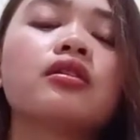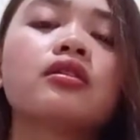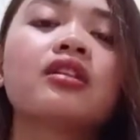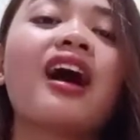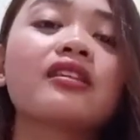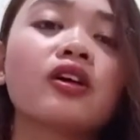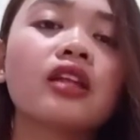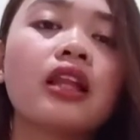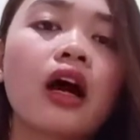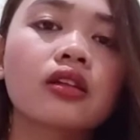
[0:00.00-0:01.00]

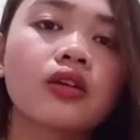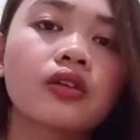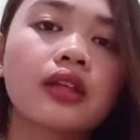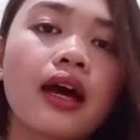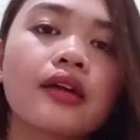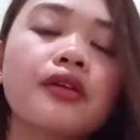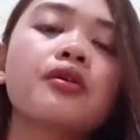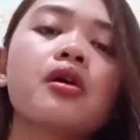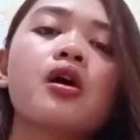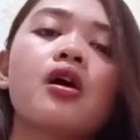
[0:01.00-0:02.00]
nakatotal lockdown tayo.
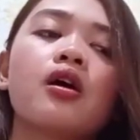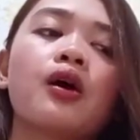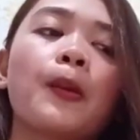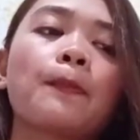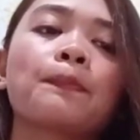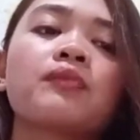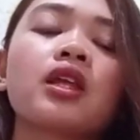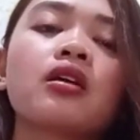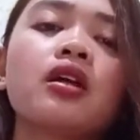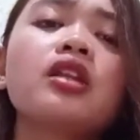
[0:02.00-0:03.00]
Um,
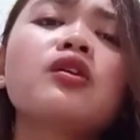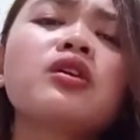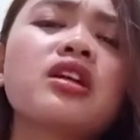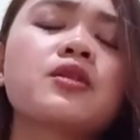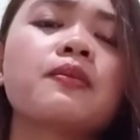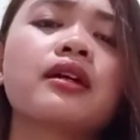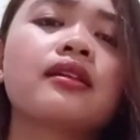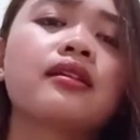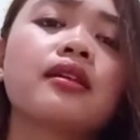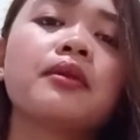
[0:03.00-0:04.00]
hindi ko rin
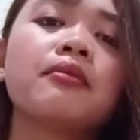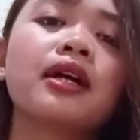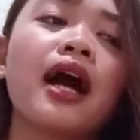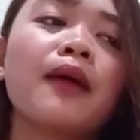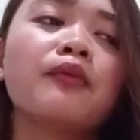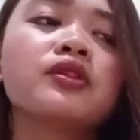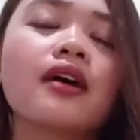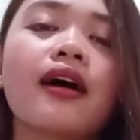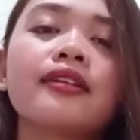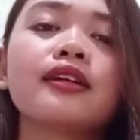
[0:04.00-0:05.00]
expected na may mag-aabot sa
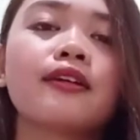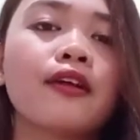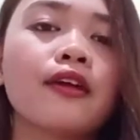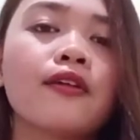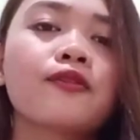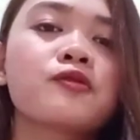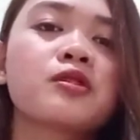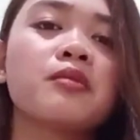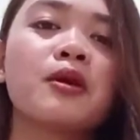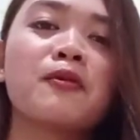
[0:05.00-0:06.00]
akin ng
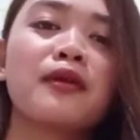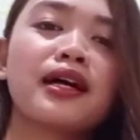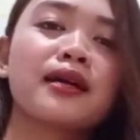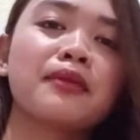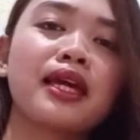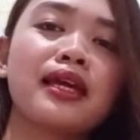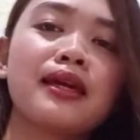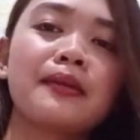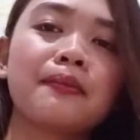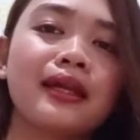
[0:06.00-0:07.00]
gifts, may, may
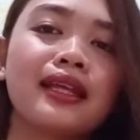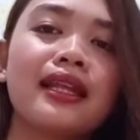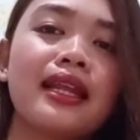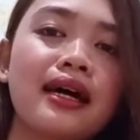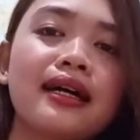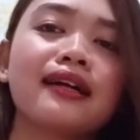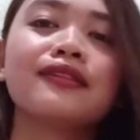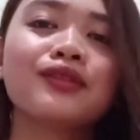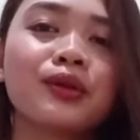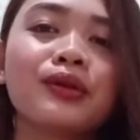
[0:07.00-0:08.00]
padala,
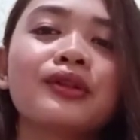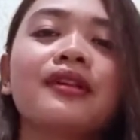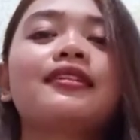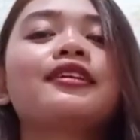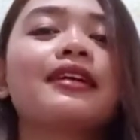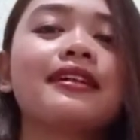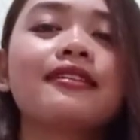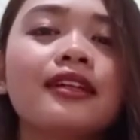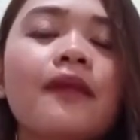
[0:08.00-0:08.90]
ganun, ganun, ganun.